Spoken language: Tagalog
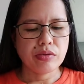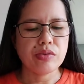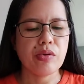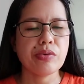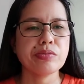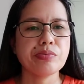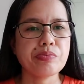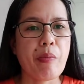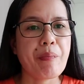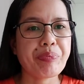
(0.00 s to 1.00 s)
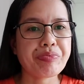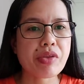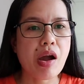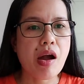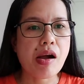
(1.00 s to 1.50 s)
nung
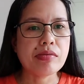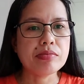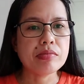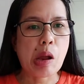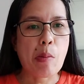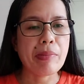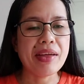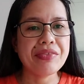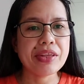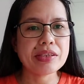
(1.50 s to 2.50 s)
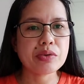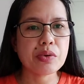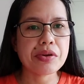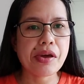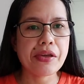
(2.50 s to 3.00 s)
blood test
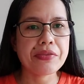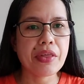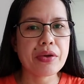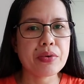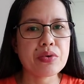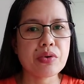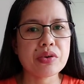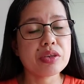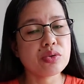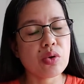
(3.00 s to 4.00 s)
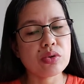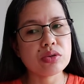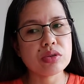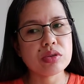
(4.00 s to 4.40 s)
ko, hinahantay ko yung result.